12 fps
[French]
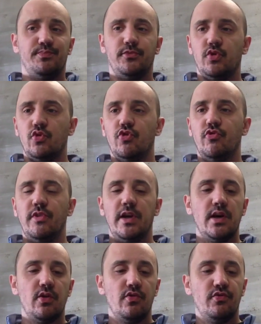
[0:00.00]
Donc je vous ferai
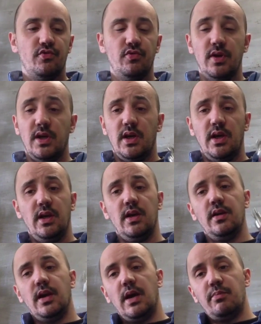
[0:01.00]
la revue
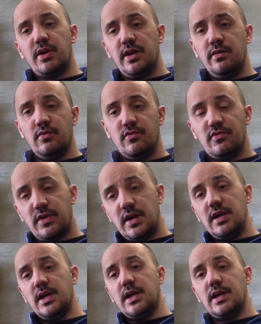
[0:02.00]
et après on fera
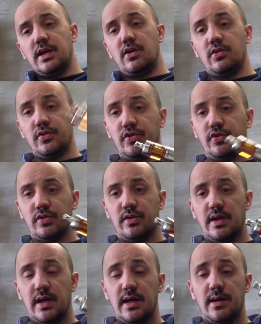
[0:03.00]
la grande
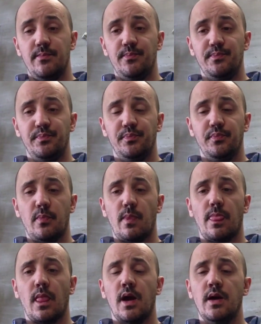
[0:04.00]
la
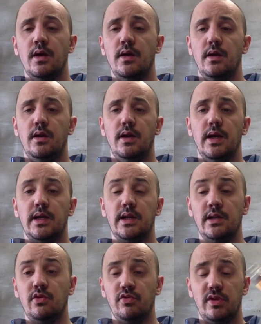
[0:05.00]
la
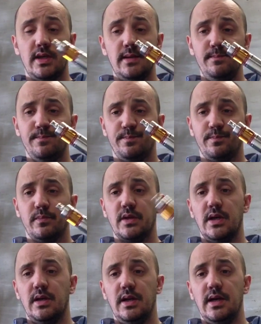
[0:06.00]
Green Custard,
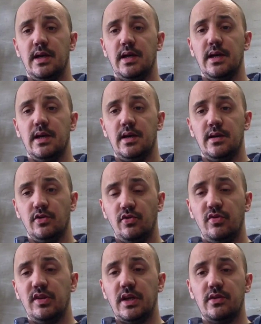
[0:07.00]
la
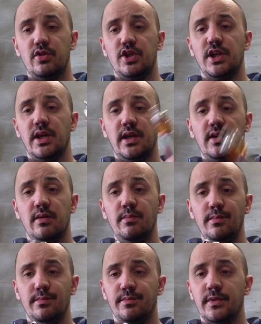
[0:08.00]
Custard de chez Ecom,
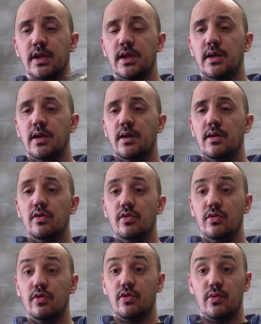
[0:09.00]

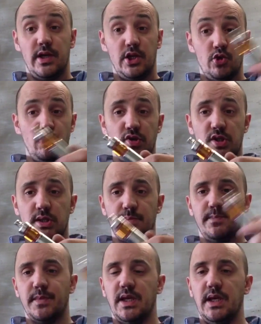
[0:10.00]
le Quake Juice
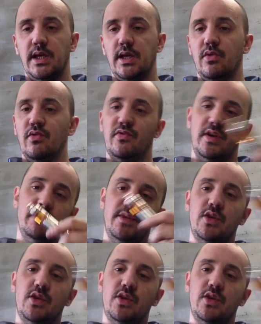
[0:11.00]
et on fera un petit